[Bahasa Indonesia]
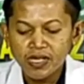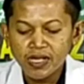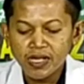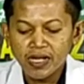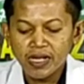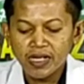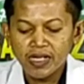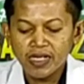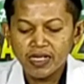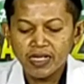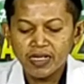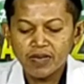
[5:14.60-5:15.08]

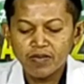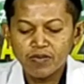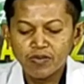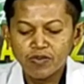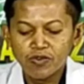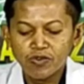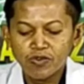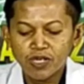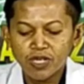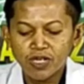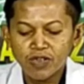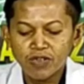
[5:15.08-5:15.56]

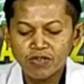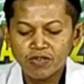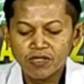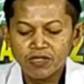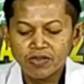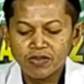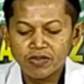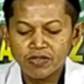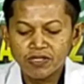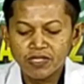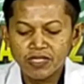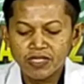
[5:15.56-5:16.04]
A'lamu
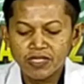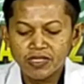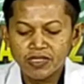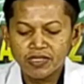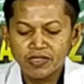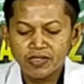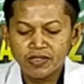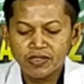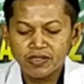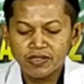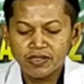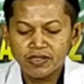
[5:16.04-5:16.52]
ngawurwi
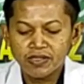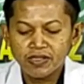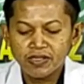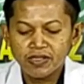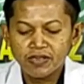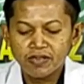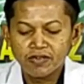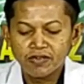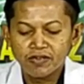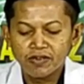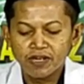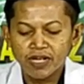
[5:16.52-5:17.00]
ingsun
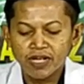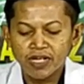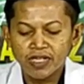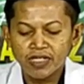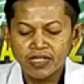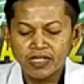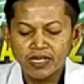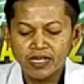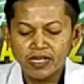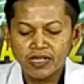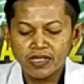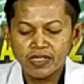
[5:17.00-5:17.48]

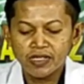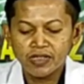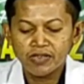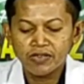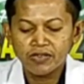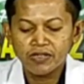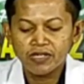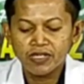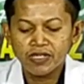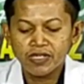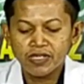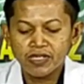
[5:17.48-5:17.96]
wa
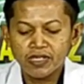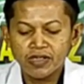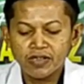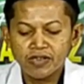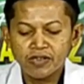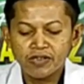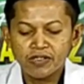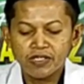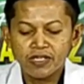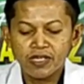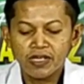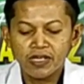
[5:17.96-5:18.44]
taqidulan
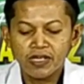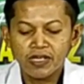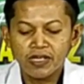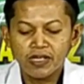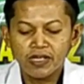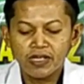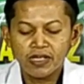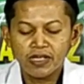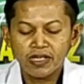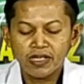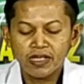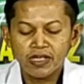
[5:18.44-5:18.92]
nekota
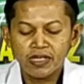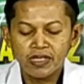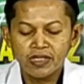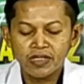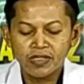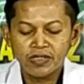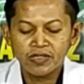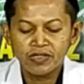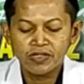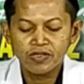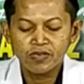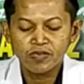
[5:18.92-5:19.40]
e
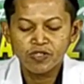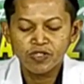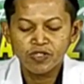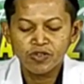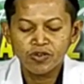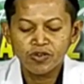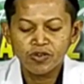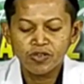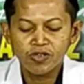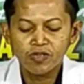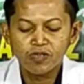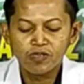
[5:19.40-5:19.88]
ingsun
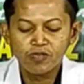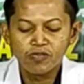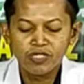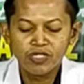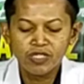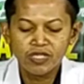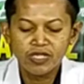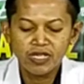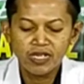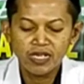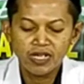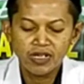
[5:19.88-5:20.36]

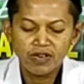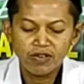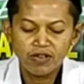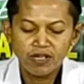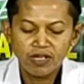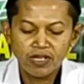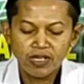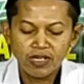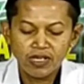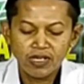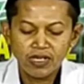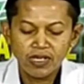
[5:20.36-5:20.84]
biqalbi
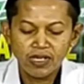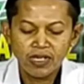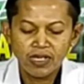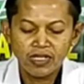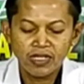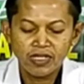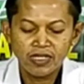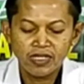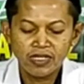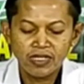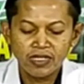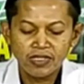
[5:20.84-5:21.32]
kelawan
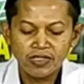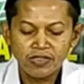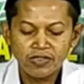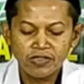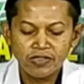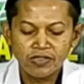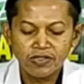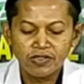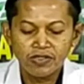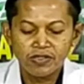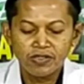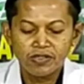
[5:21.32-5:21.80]
ati ingsun